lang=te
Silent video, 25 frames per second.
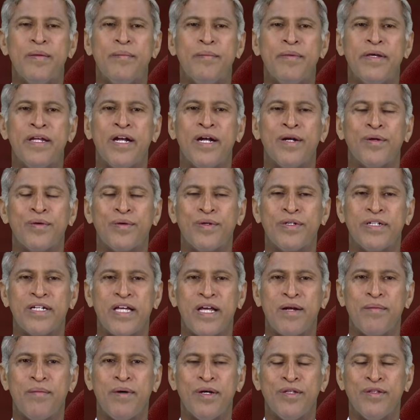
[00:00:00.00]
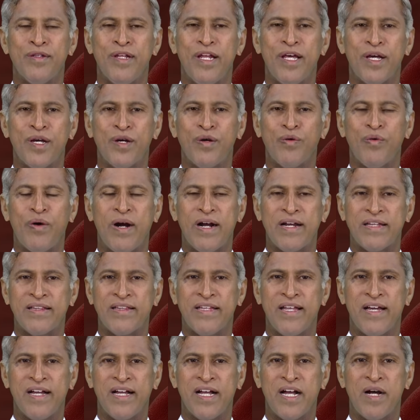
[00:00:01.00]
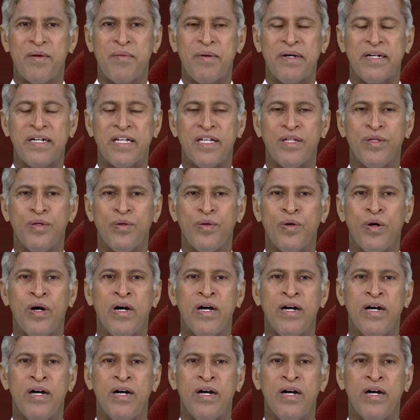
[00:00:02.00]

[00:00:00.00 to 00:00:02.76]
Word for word: మీరు అనుకుంటారు మందులు ఎక్కువ వాడుతున్నాం కాబట్టి ఏదో